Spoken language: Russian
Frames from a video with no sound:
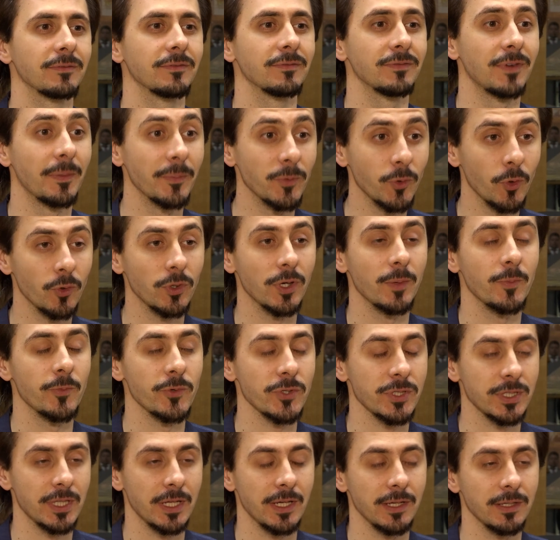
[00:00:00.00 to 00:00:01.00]
во многом
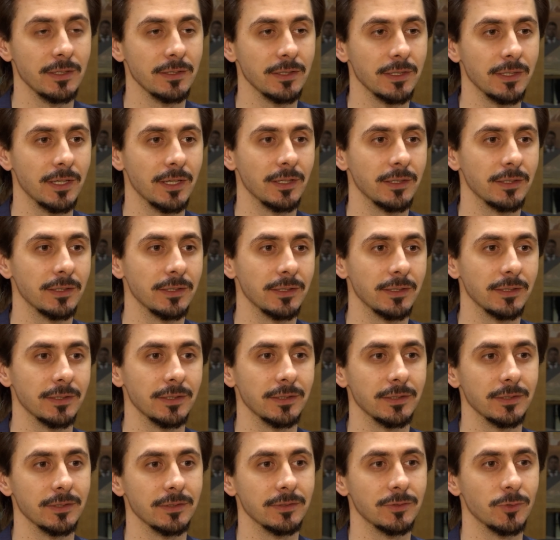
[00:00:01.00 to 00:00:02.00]
устарело,
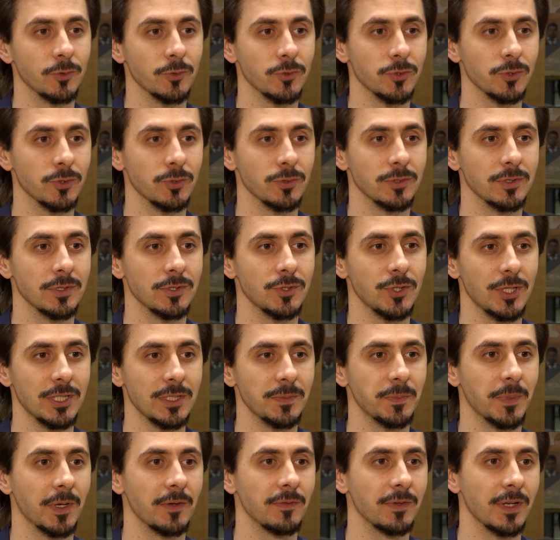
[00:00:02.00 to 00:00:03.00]
а то, что сейчас
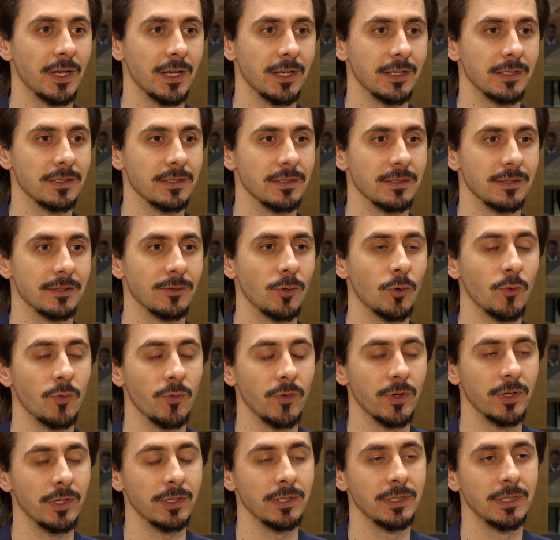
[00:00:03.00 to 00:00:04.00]
появляется
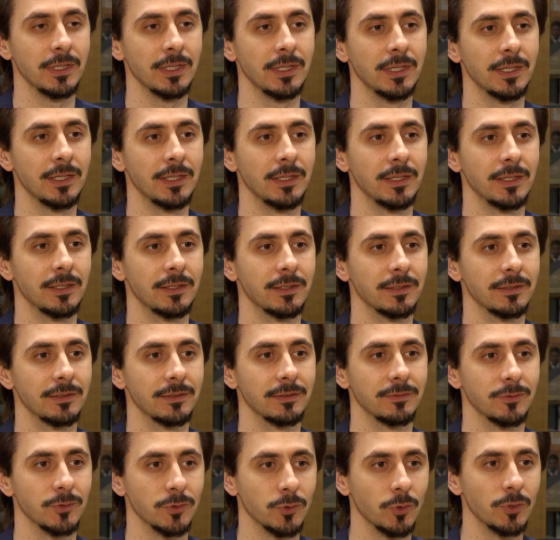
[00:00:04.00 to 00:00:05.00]
новое,
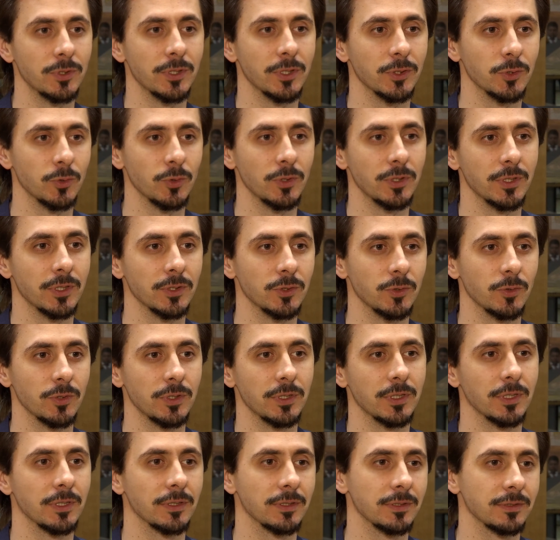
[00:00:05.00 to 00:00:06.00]
э, вот
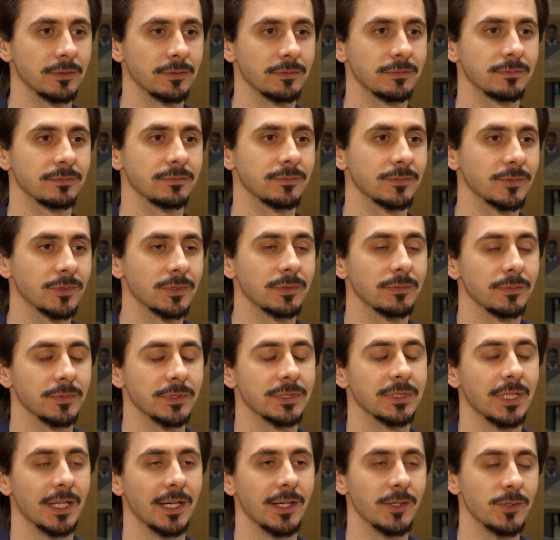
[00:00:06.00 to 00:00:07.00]
только-только-только
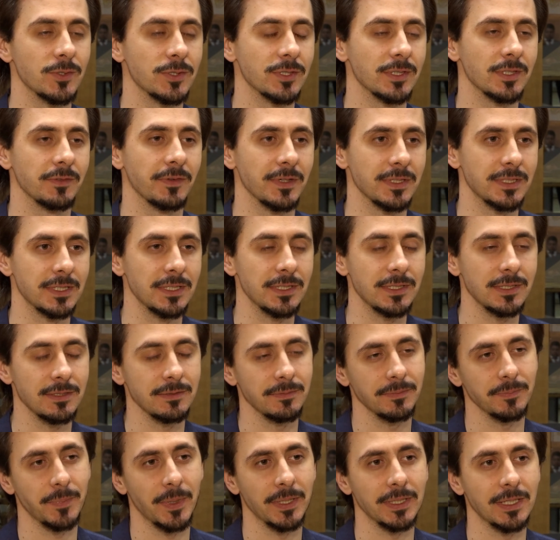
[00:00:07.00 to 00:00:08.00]
стараюсь схватить,
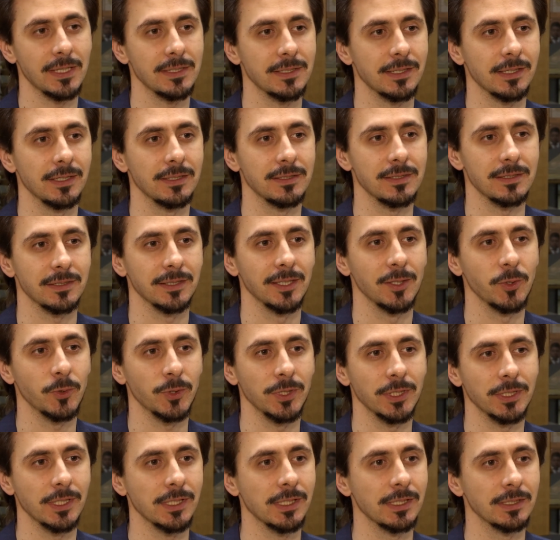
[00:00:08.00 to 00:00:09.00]
понять, какие
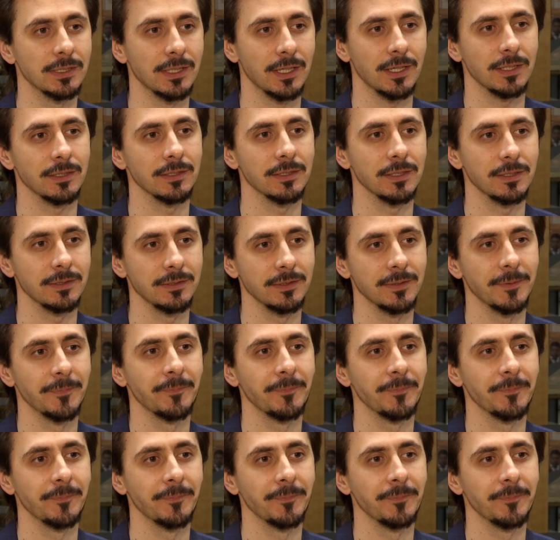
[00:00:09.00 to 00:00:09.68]
технологии, какие тренды.